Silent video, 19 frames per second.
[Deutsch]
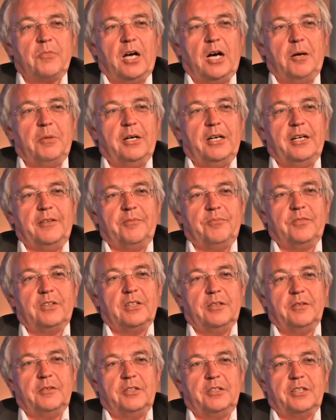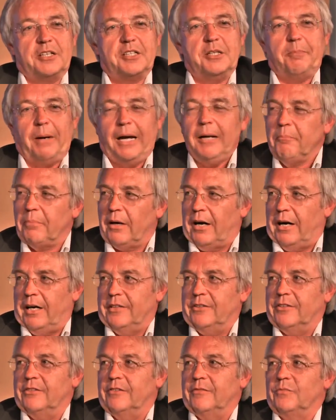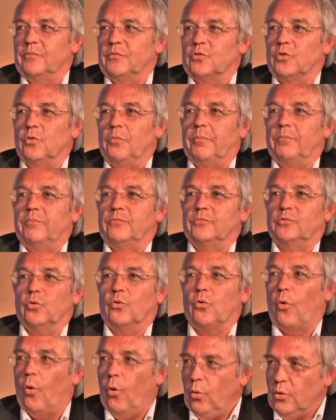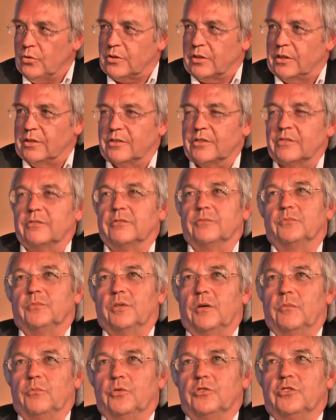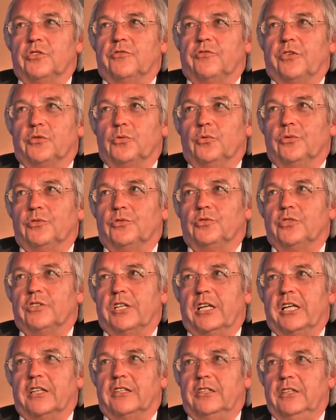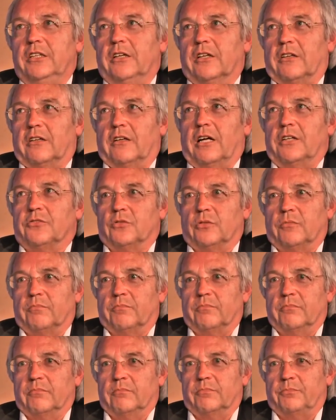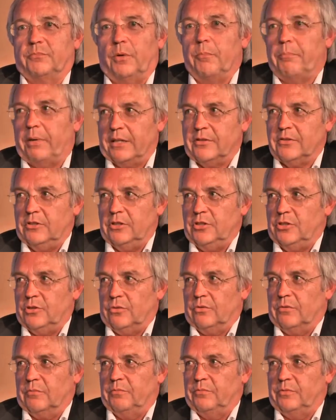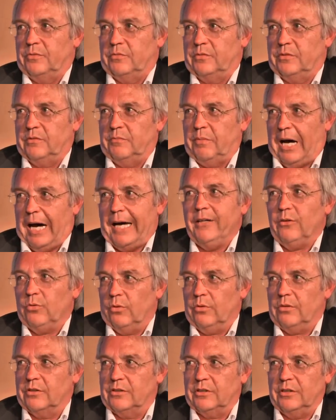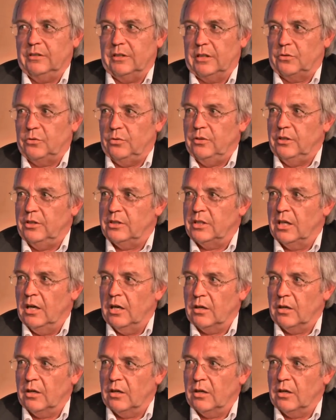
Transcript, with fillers: Aber da die Bandbreite so, so groß ist, muss ich versuchen zu selektieren. Also bombastisch und beeindruckend sind natürlich